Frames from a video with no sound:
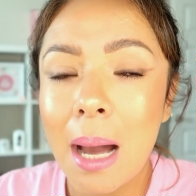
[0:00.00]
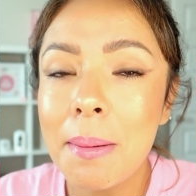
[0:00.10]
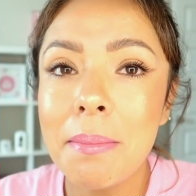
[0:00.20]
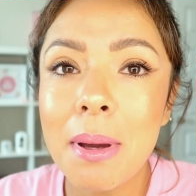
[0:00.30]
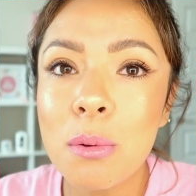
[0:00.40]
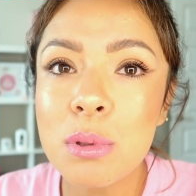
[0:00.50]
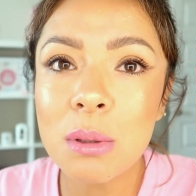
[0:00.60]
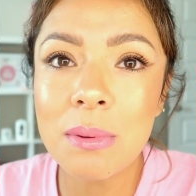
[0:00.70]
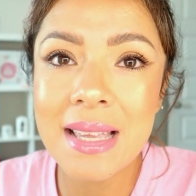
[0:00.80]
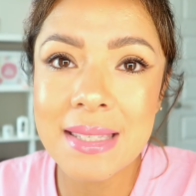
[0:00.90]
A mí me
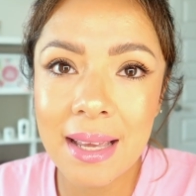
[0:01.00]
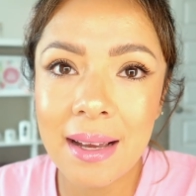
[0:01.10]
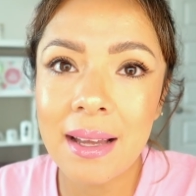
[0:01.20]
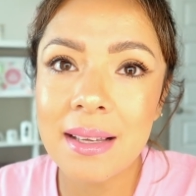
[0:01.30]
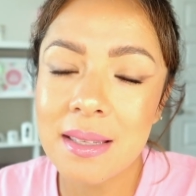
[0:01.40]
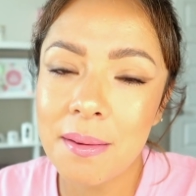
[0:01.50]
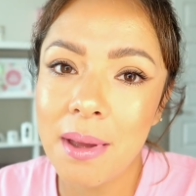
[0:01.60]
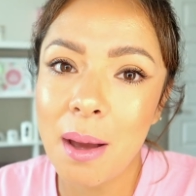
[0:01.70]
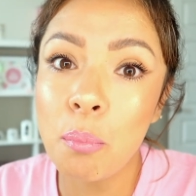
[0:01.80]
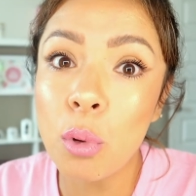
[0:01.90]
gusta una ceja que se
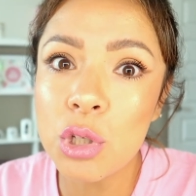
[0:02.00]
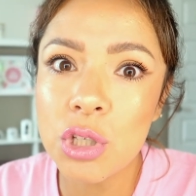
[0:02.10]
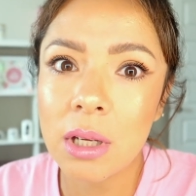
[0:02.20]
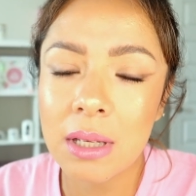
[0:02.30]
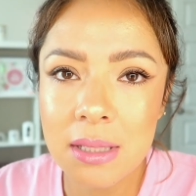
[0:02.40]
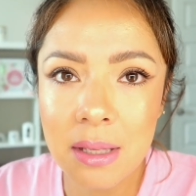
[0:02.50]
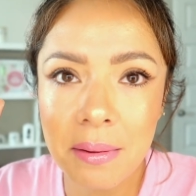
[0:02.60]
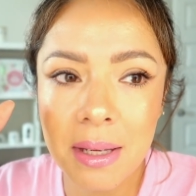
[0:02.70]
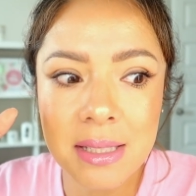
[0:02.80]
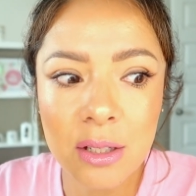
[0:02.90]
vea bushy, que se
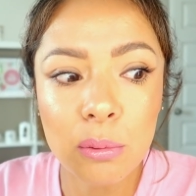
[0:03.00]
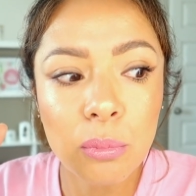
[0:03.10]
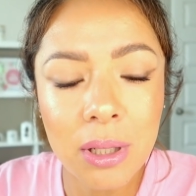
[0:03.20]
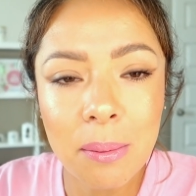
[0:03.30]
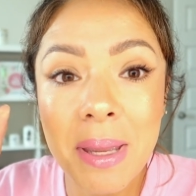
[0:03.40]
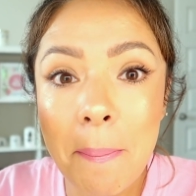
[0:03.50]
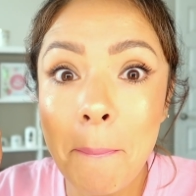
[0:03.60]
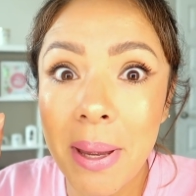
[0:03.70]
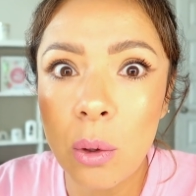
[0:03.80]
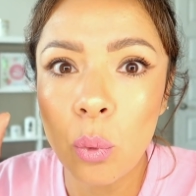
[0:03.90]
vea así como que
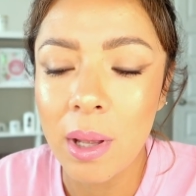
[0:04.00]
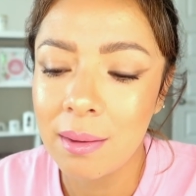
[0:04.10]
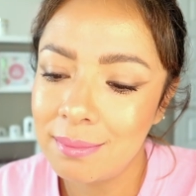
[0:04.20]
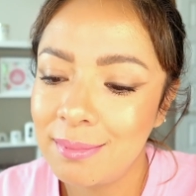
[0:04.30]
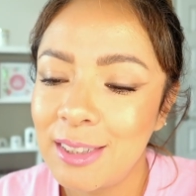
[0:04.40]
bien peluda,